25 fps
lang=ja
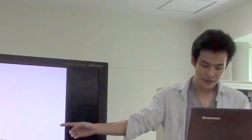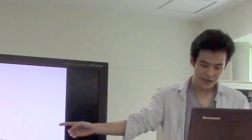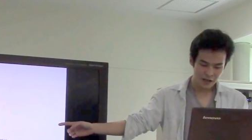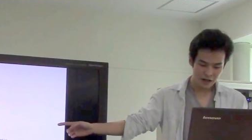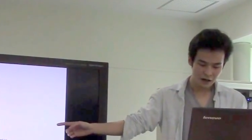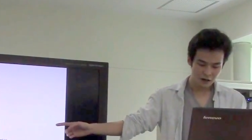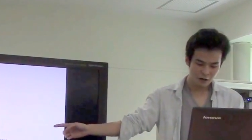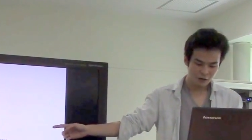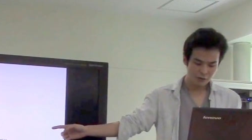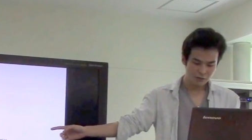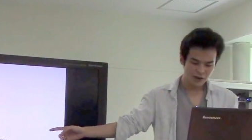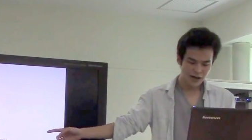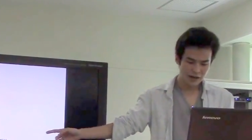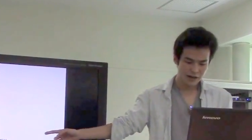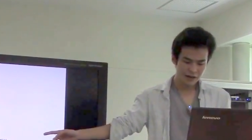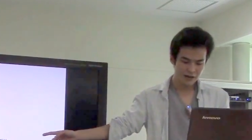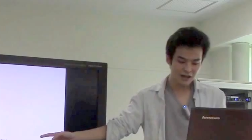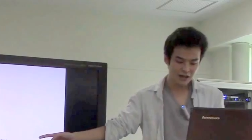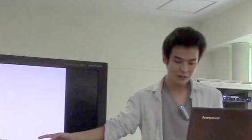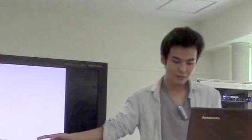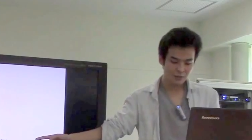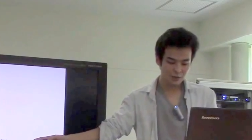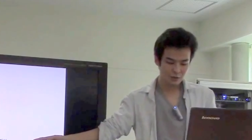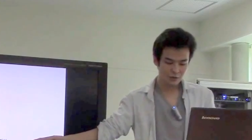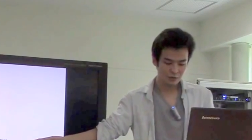単語
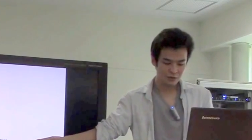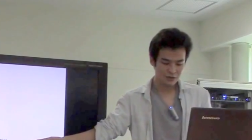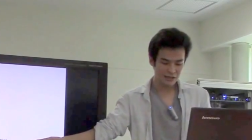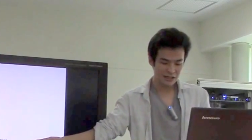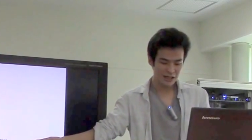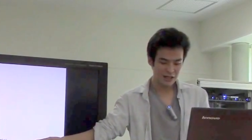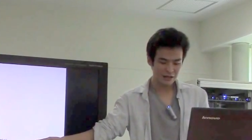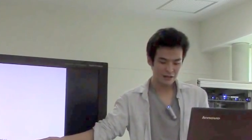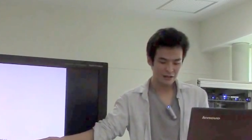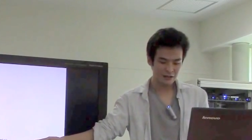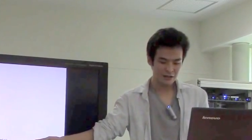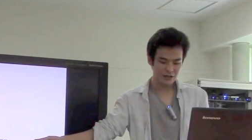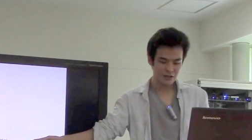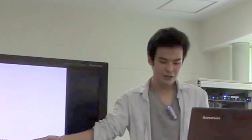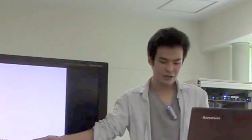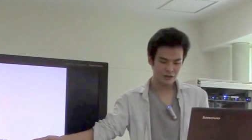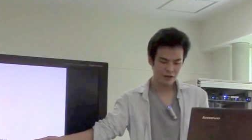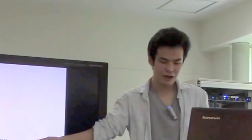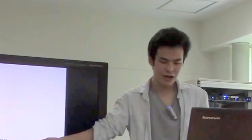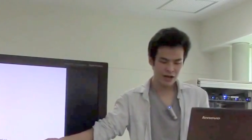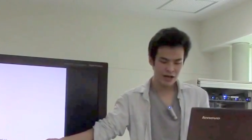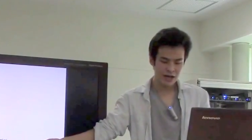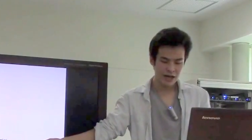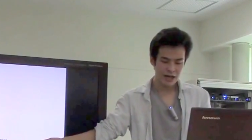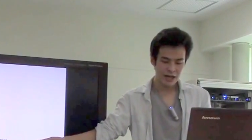バイグラムのコサイン類似
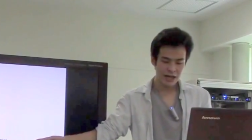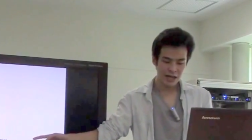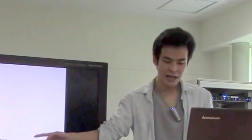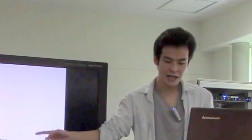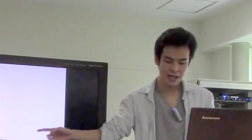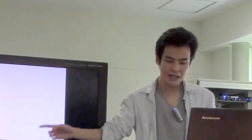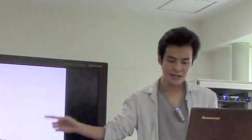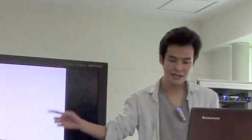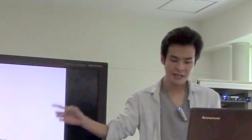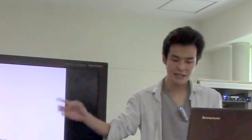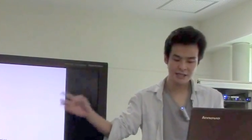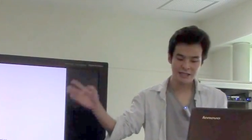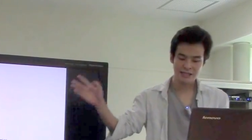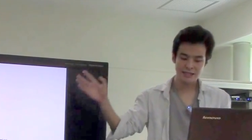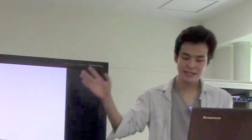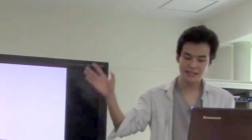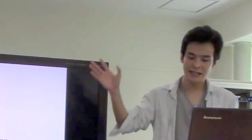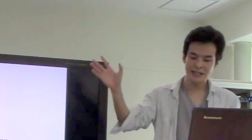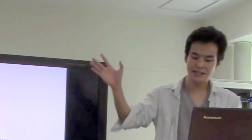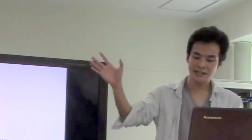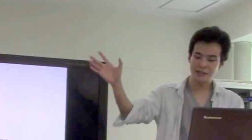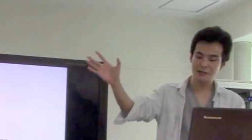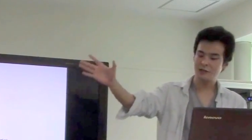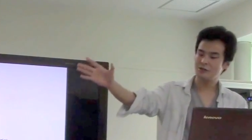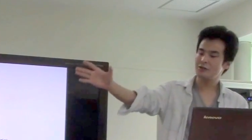度は返信
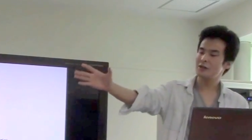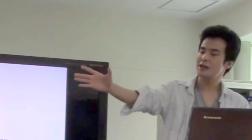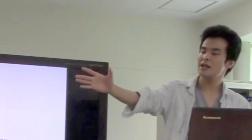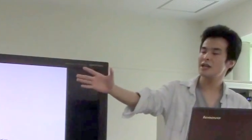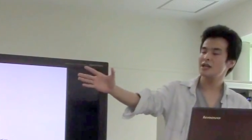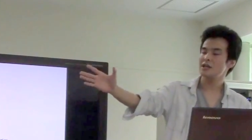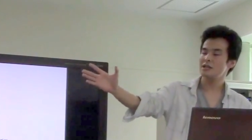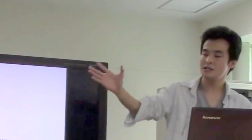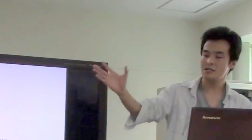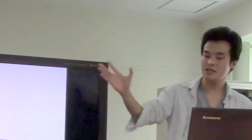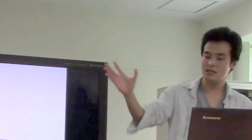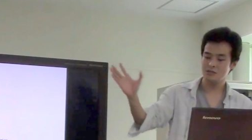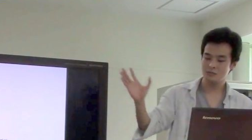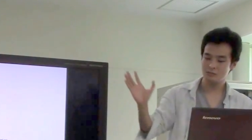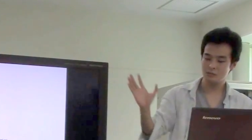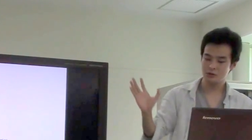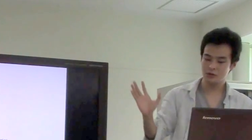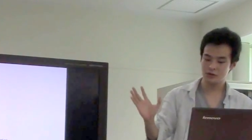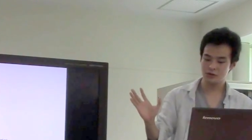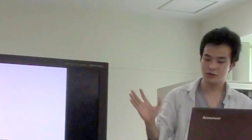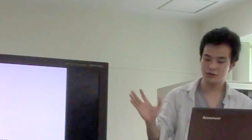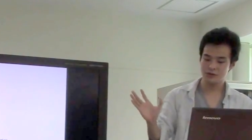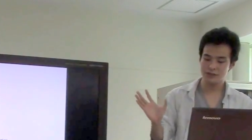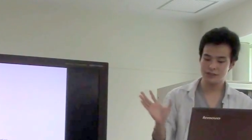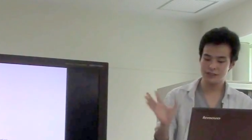先と返信
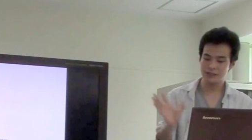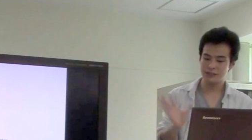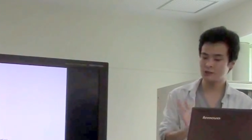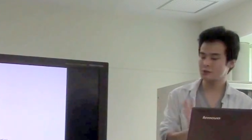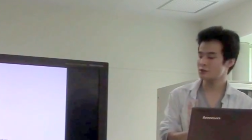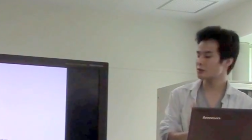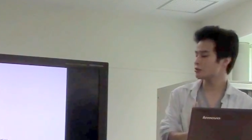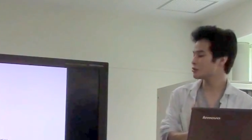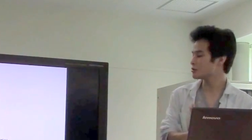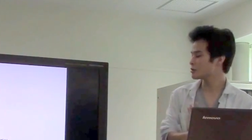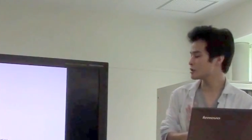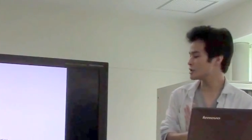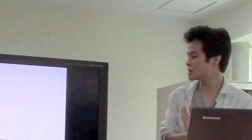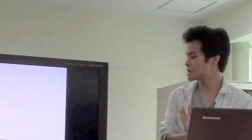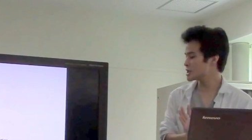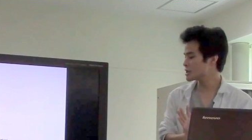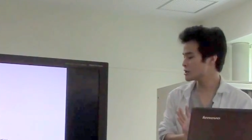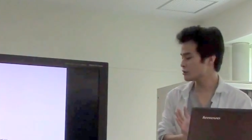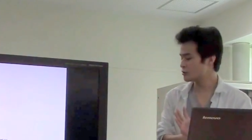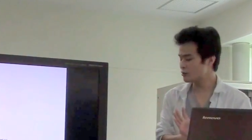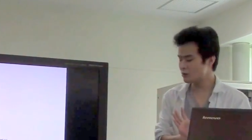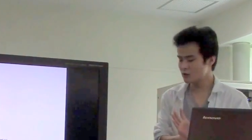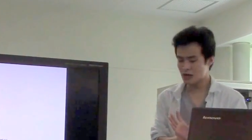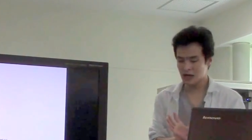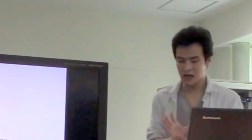元のツイートの類
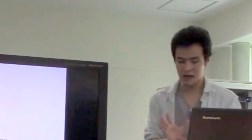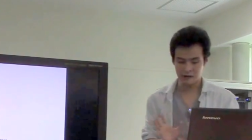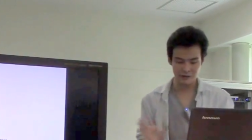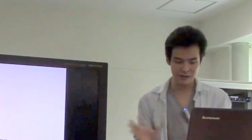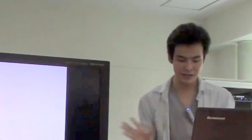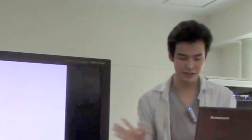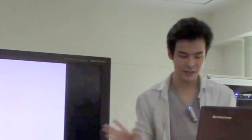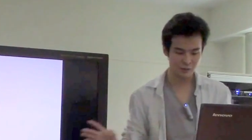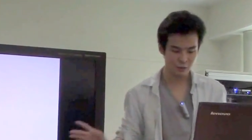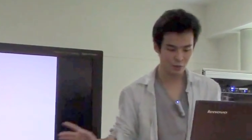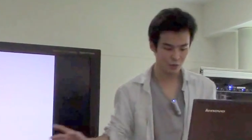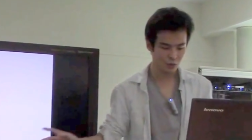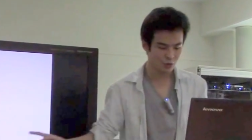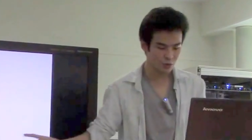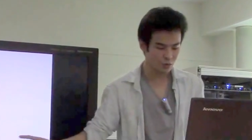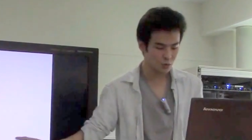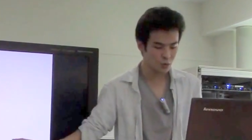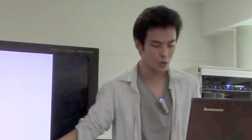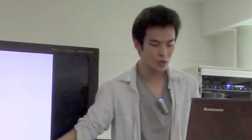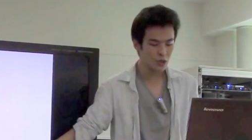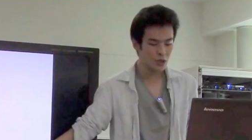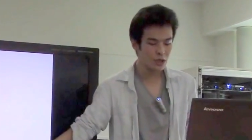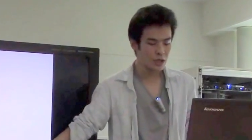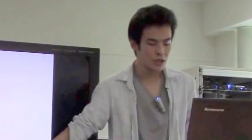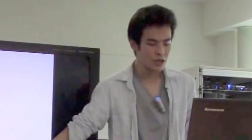似度を表したもの
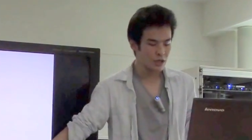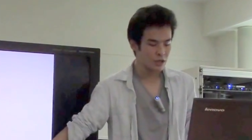を